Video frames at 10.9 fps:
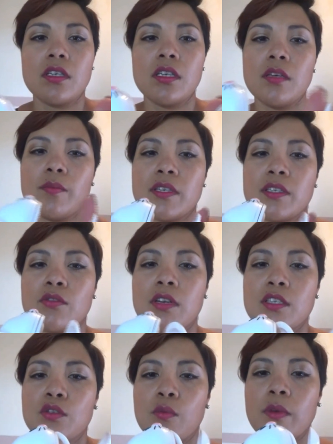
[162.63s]
y pues yo
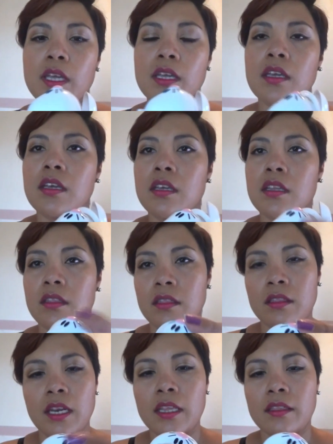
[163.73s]
las tomé en
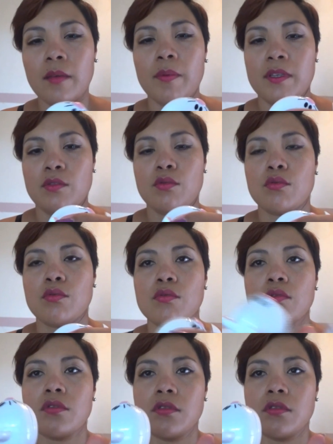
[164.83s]
30 pesos,